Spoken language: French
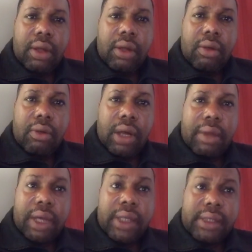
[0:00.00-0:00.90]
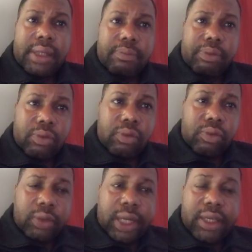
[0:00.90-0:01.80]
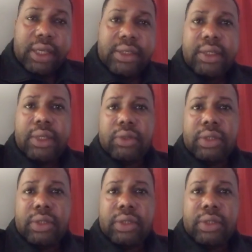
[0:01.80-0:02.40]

Voilà, merci pour vous qui intercédez aussi